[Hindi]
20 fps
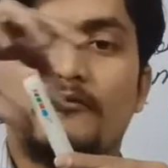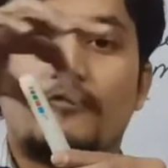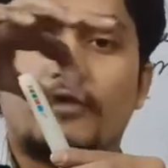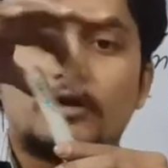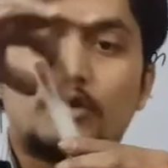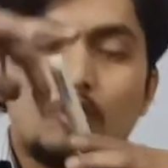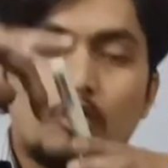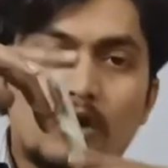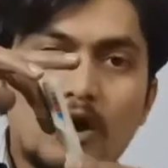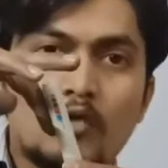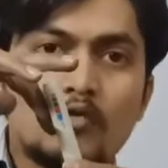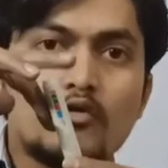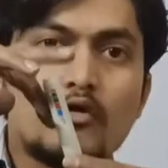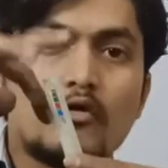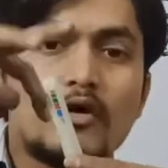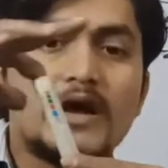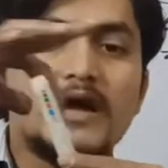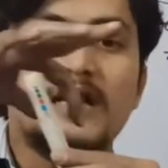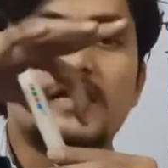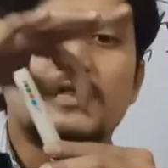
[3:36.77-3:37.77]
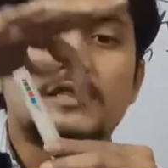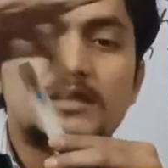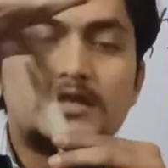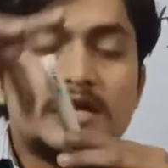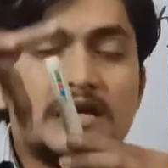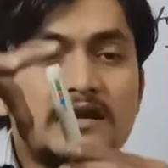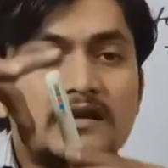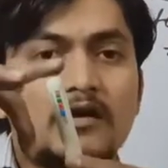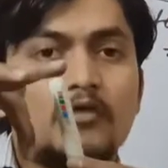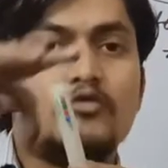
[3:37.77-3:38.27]
फिर दो राउंड होंगे
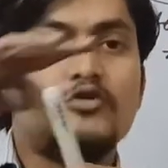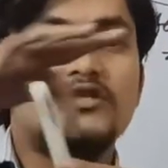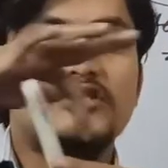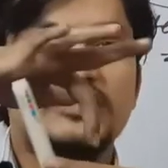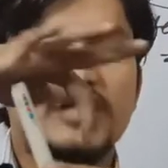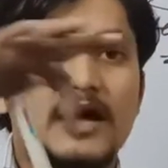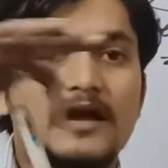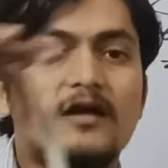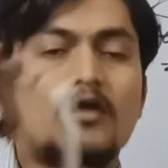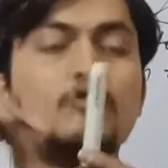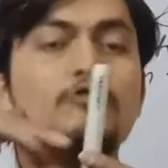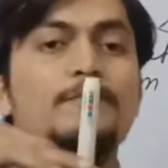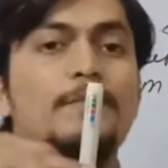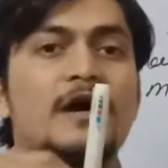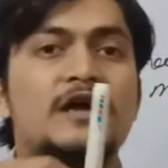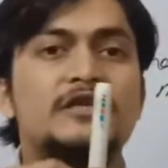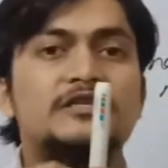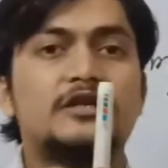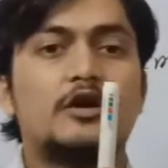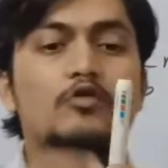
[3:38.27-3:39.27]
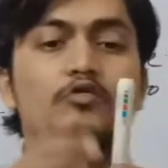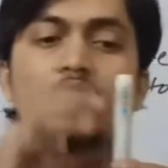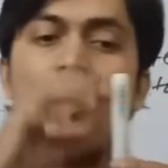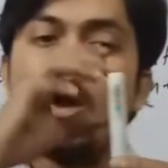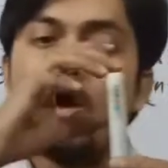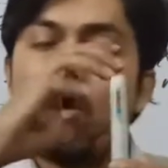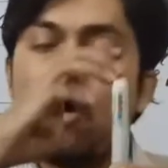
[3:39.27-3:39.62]
तीन राउंड चार राउंड पांच राउंड